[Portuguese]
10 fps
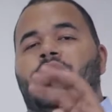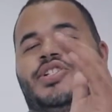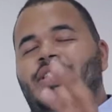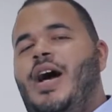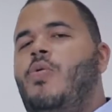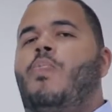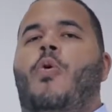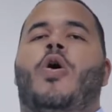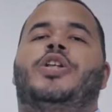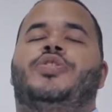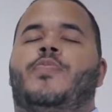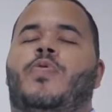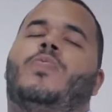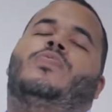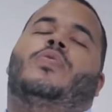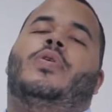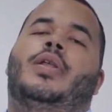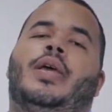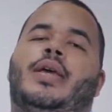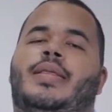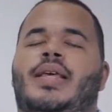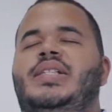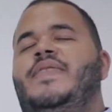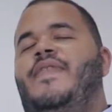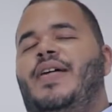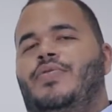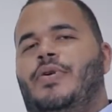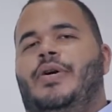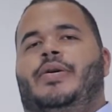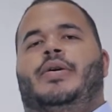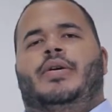te dá um ótimo controle nesse fator.